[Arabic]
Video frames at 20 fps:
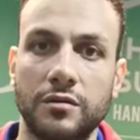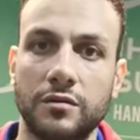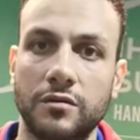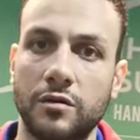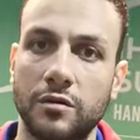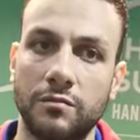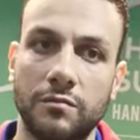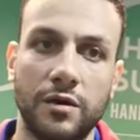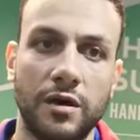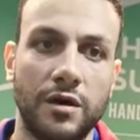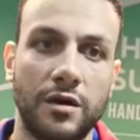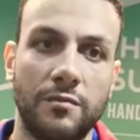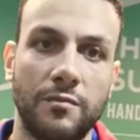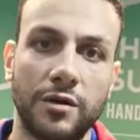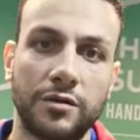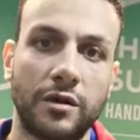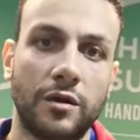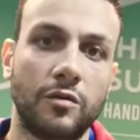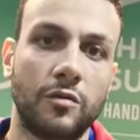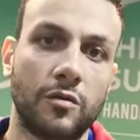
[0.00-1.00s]
هم
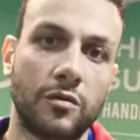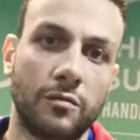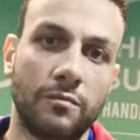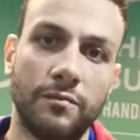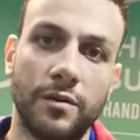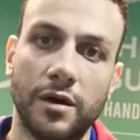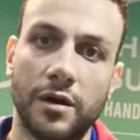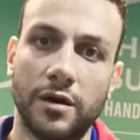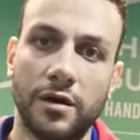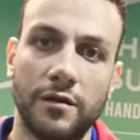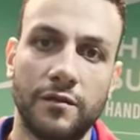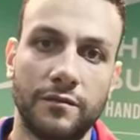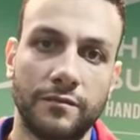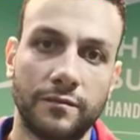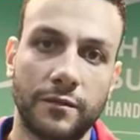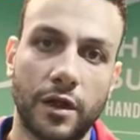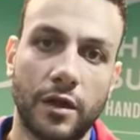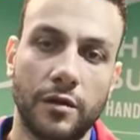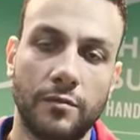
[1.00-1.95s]
بطل اوروبا